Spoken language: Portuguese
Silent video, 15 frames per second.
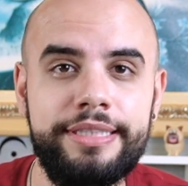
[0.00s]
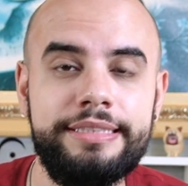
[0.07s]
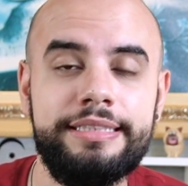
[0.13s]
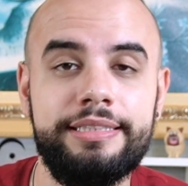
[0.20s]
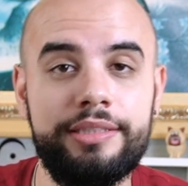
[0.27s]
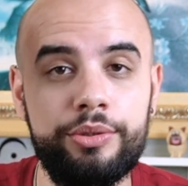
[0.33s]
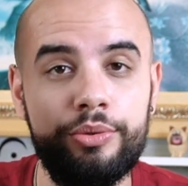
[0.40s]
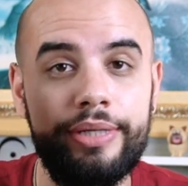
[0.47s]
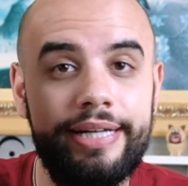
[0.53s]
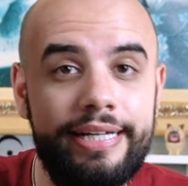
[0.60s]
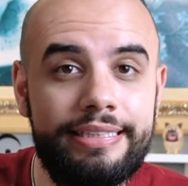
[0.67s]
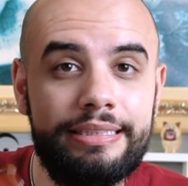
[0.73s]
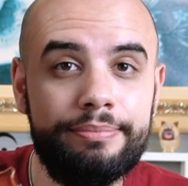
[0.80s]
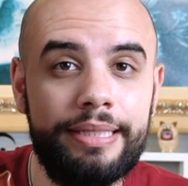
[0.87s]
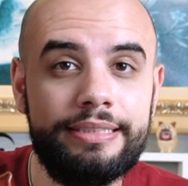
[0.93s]
Assim, então
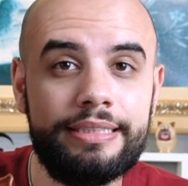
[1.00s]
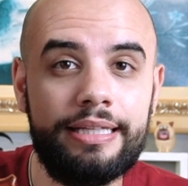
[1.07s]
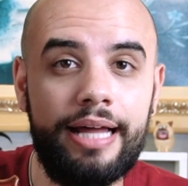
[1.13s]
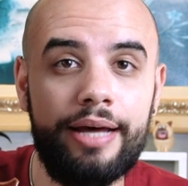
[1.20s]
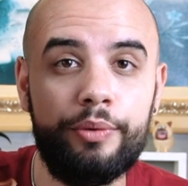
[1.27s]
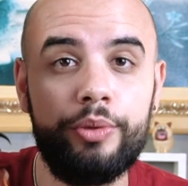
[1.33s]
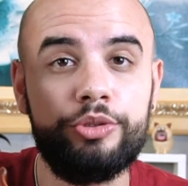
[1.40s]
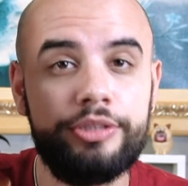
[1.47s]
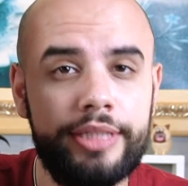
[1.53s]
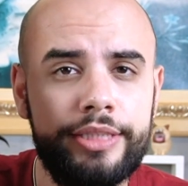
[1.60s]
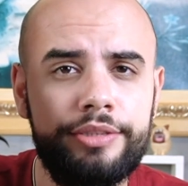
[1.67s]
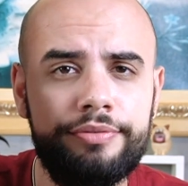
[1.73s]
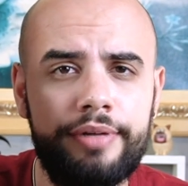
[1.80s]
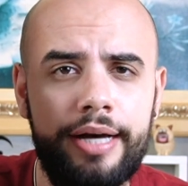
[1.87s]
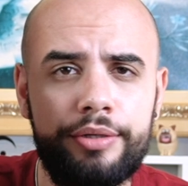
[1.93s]
esse mais claro é o
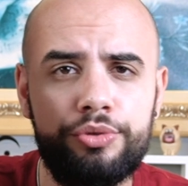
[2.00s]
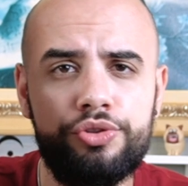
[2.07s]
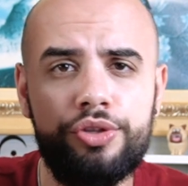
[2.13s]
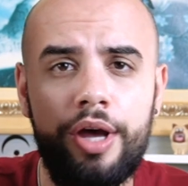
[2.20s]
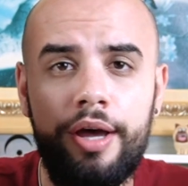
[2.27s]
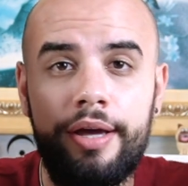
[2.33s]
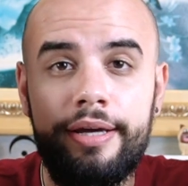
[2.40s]
Stradivarius,